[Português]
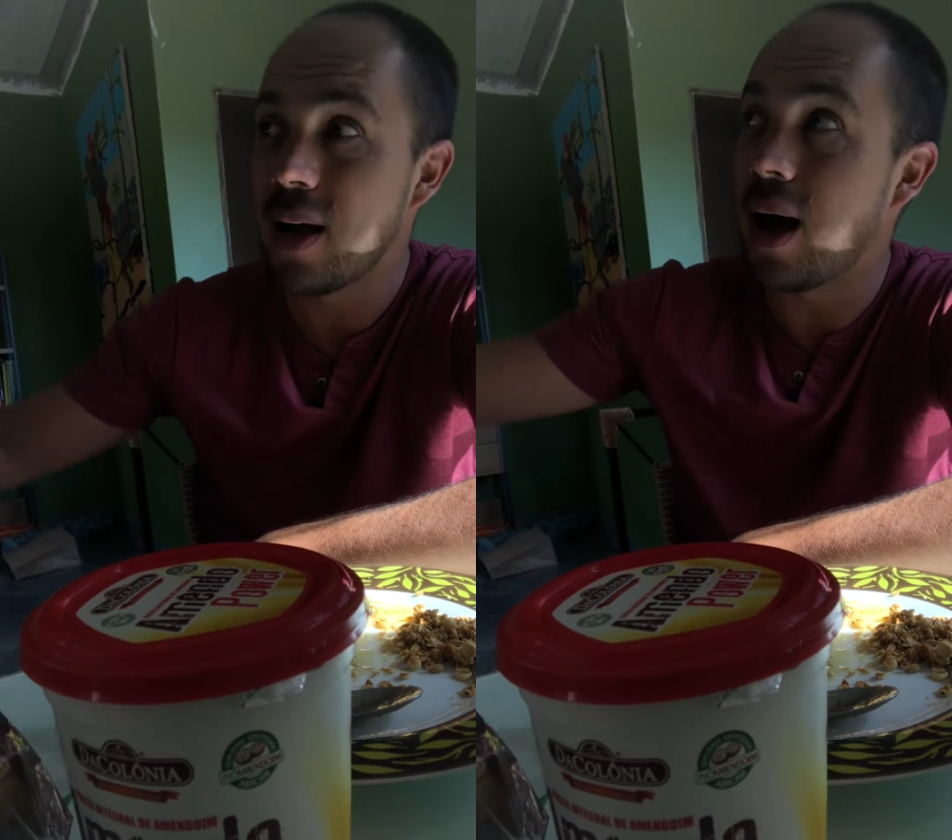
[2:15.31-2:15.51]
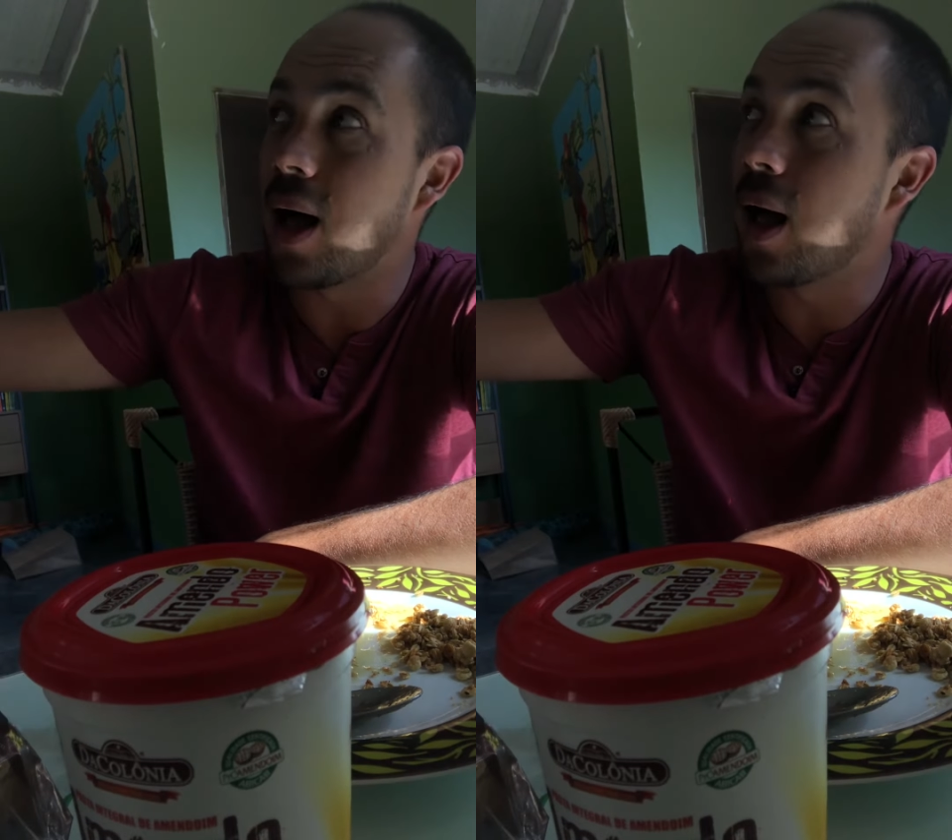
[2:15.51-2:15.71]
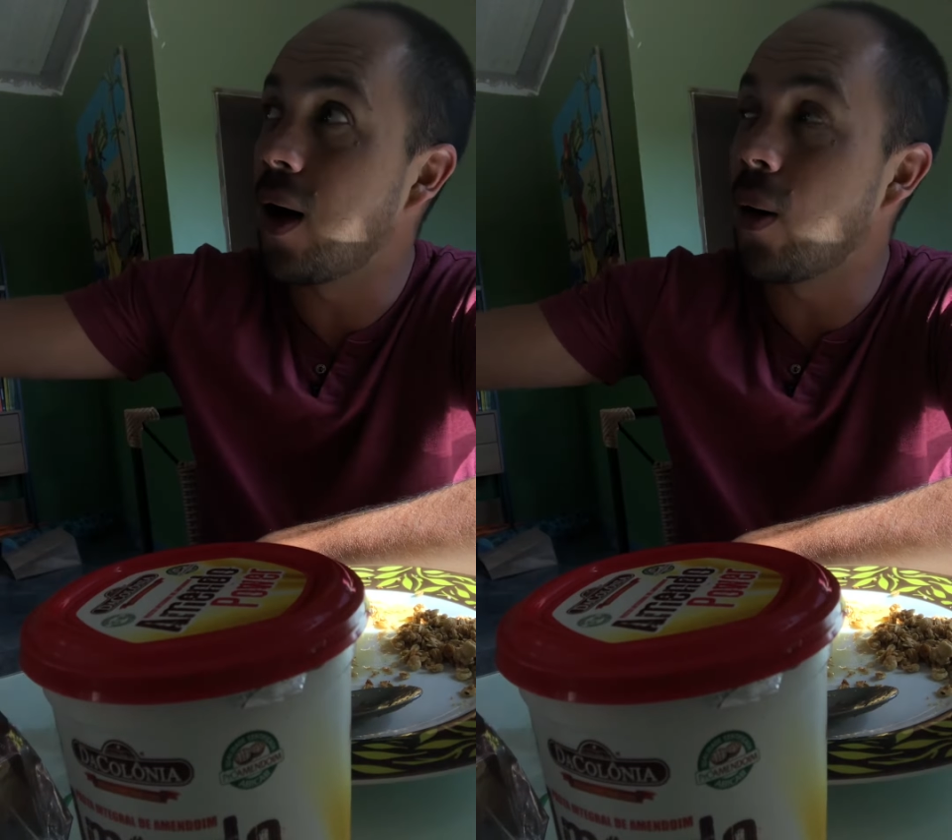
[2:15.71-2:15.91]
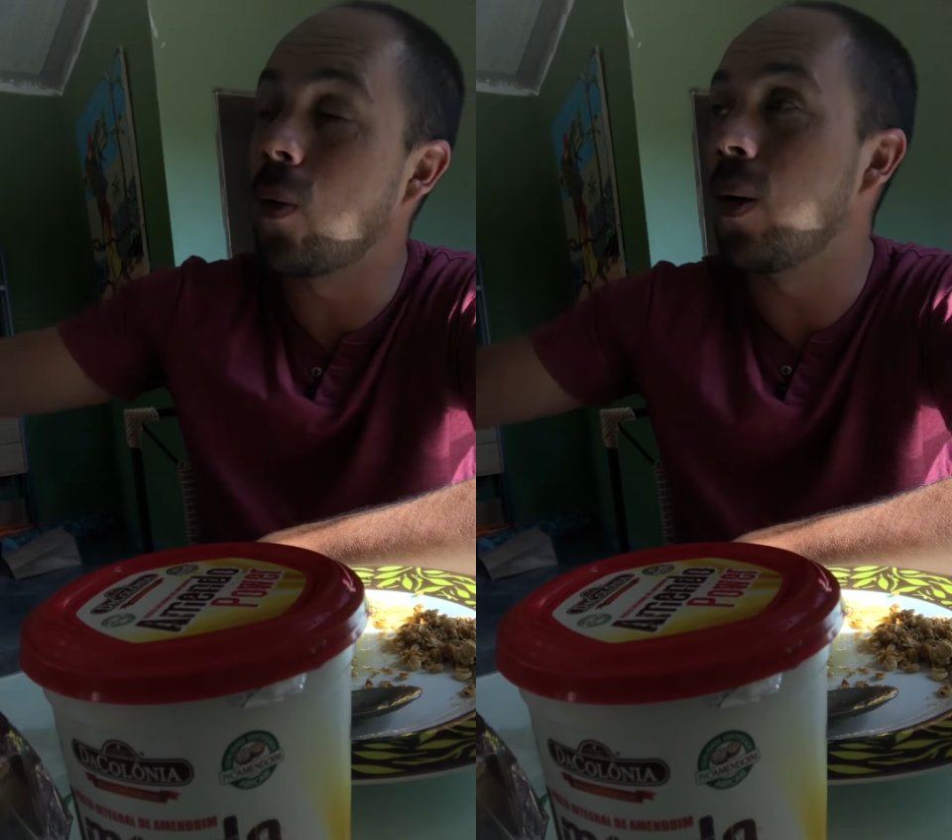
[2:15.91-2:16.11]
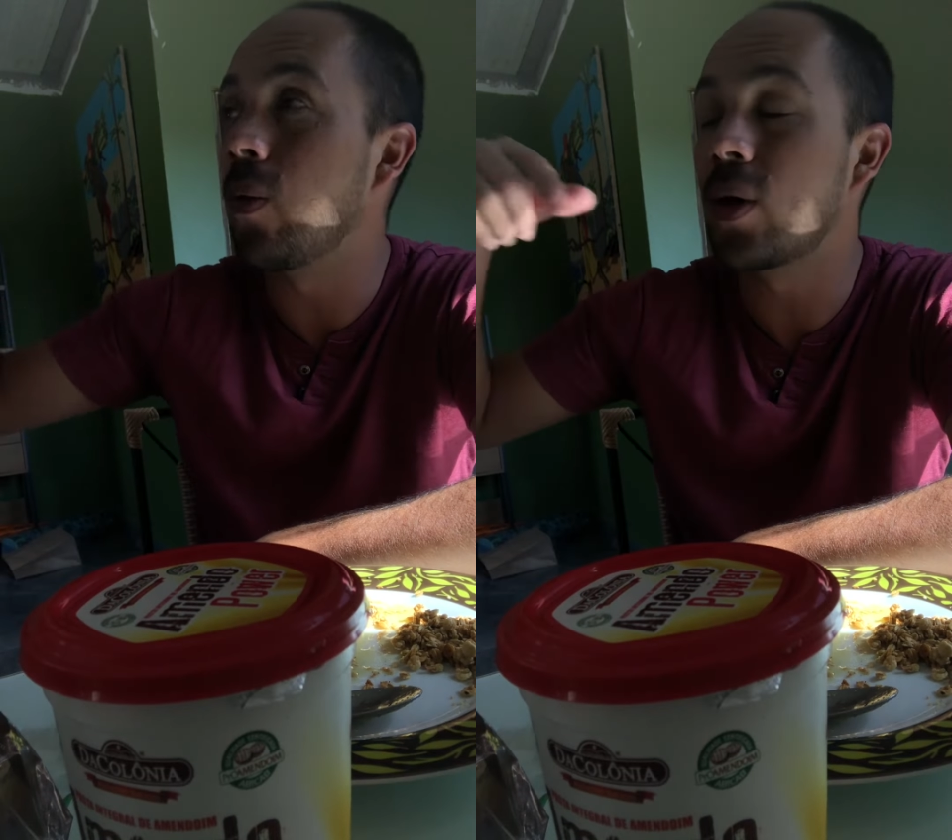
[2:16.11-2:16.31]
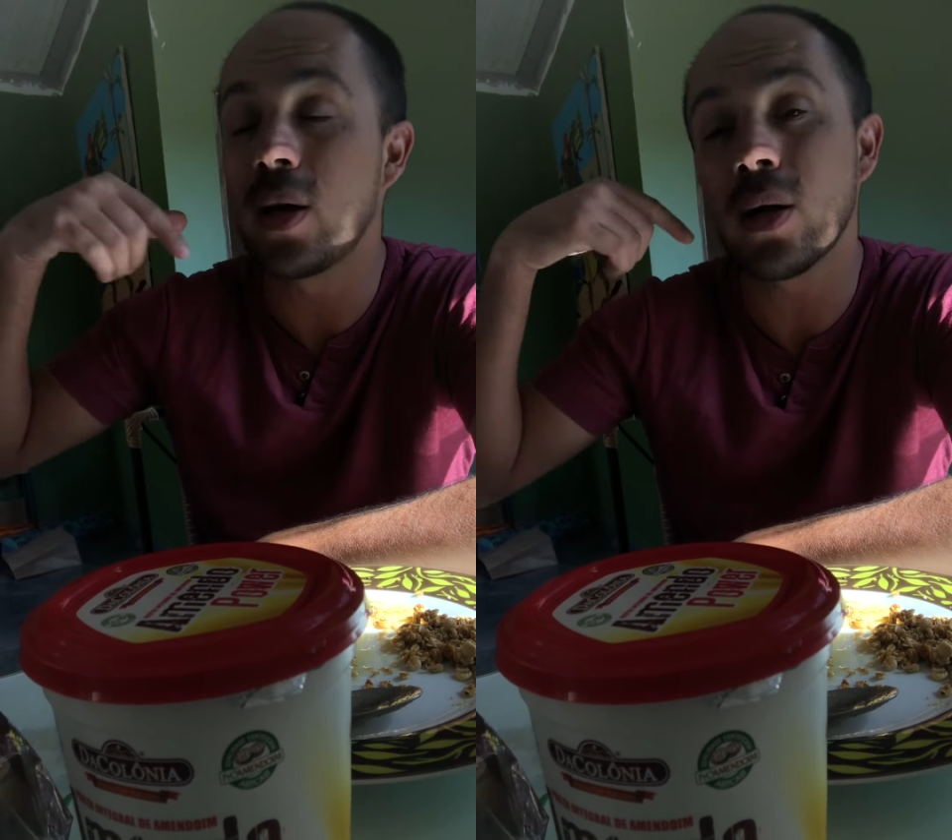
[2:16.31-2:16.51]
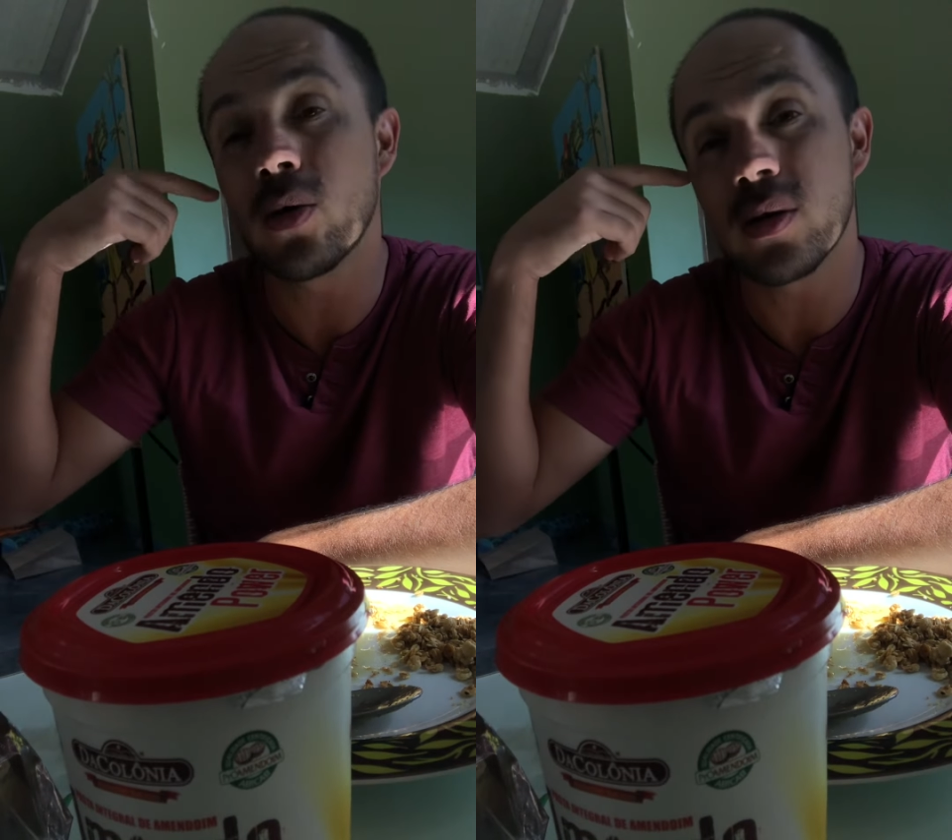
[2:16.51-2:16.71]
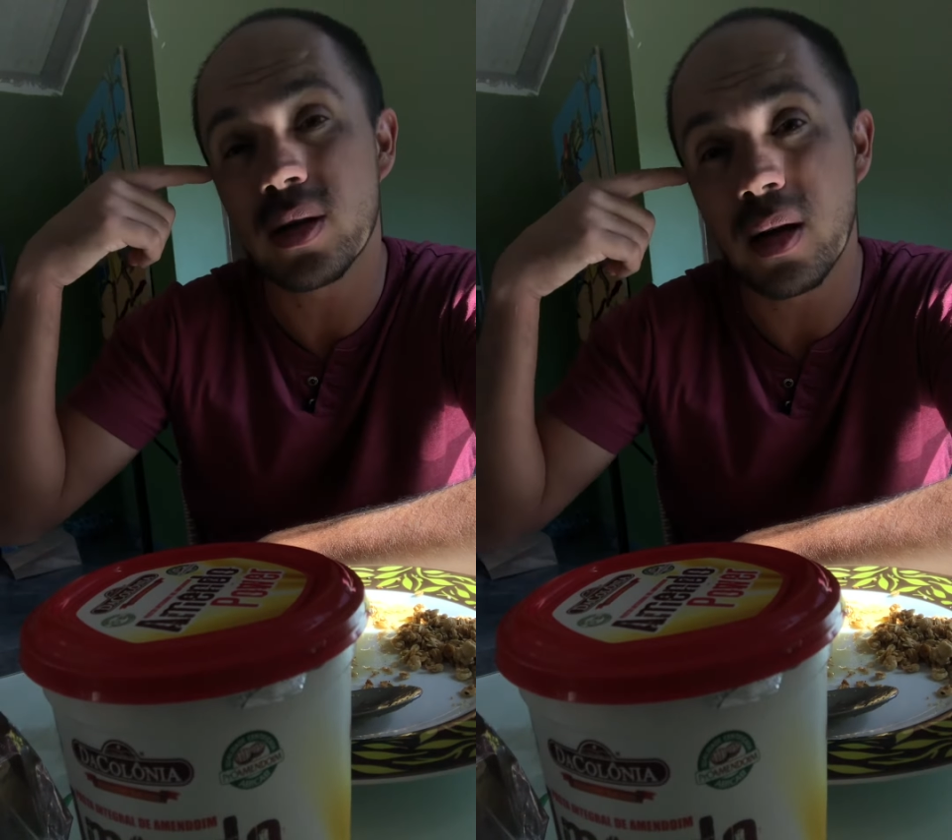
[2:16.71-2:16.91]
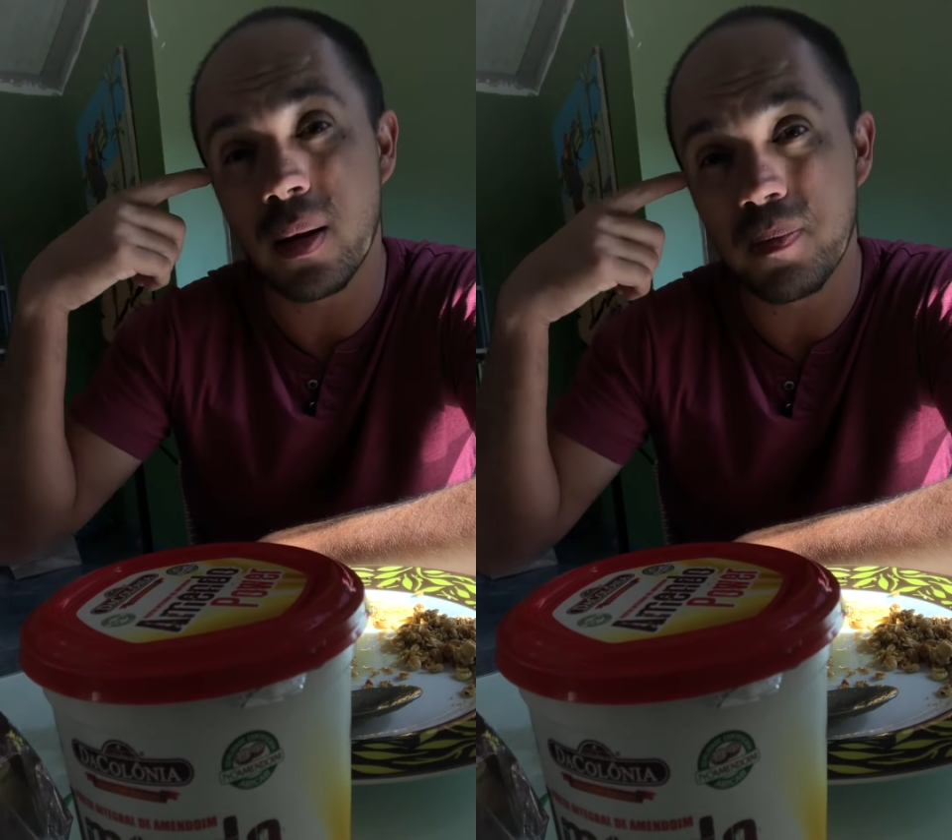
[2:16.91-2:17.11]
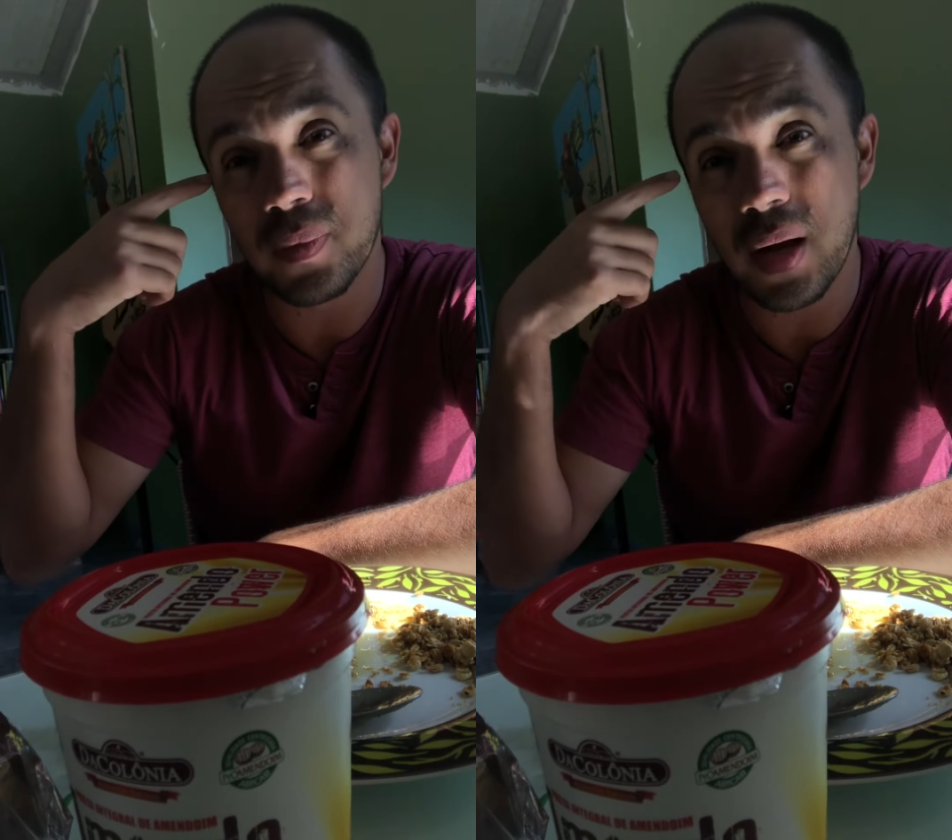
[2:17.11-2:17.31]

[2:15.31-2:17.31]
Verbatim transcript: a, a, o que a nossa